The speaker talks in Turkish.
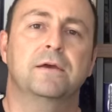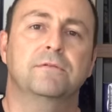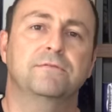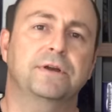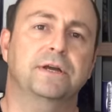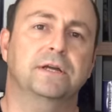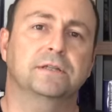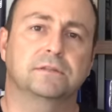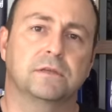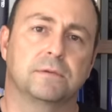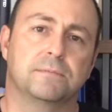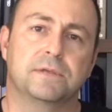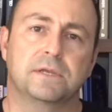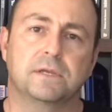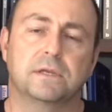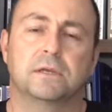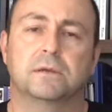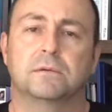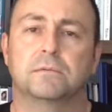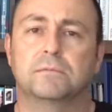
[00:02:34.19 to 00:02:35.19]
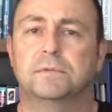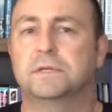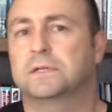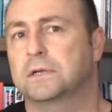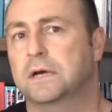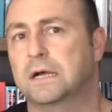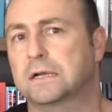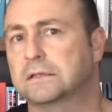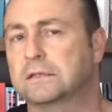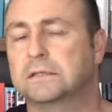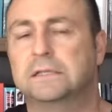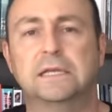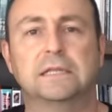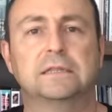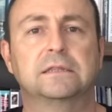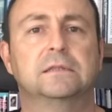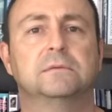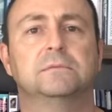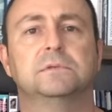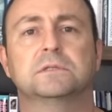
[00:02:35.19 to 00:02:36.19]
Fakat tabi bir art
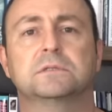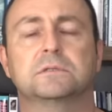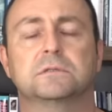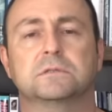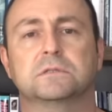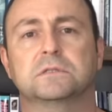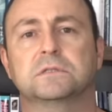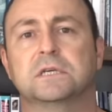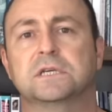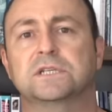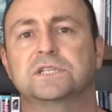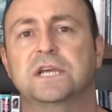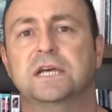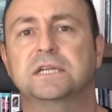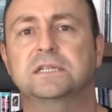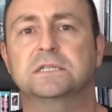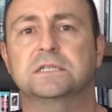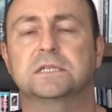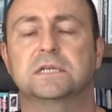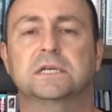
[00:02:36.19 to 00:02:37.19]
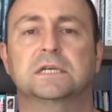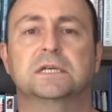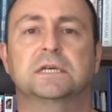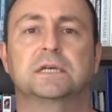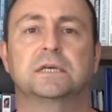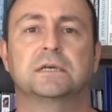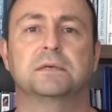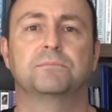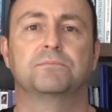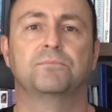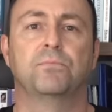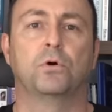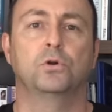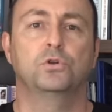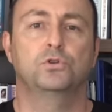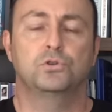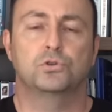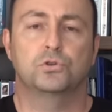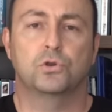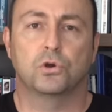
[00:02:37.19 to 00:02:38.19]
niyetli bir stajyer e,
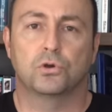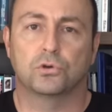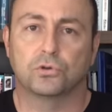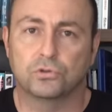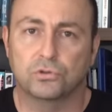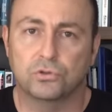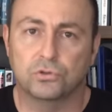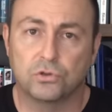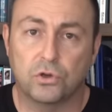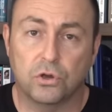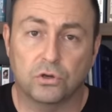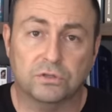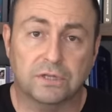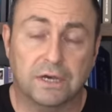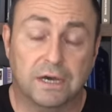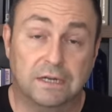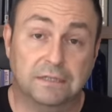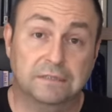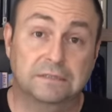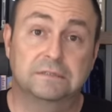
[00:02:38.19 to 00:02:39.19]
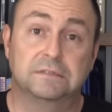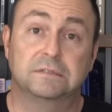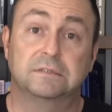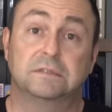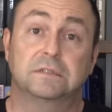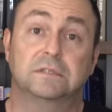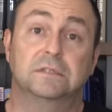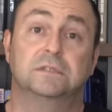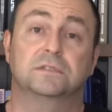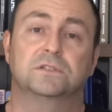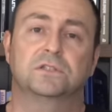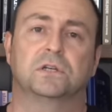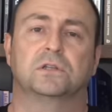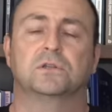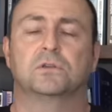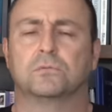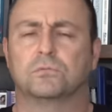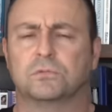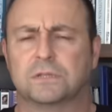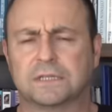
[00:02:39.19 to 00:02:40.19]
boş gördüğü 4 hard diski
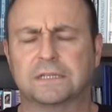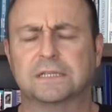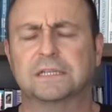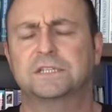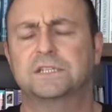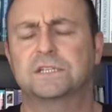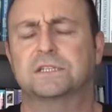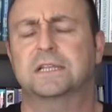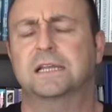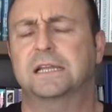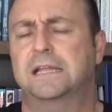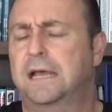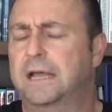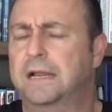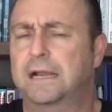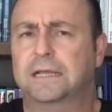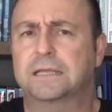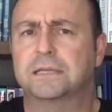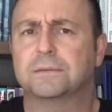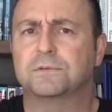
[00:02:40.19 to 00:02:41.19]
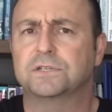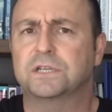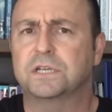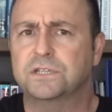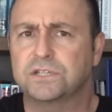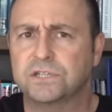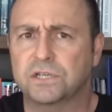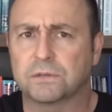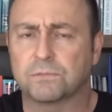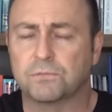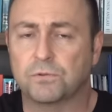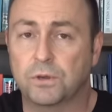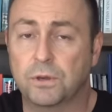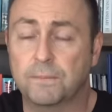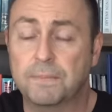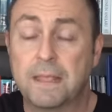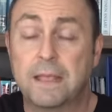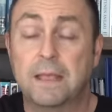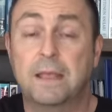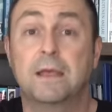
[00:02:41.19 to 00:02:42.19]
çalıyor. Bunların da içinden herhangi bir şey çıkmıyor.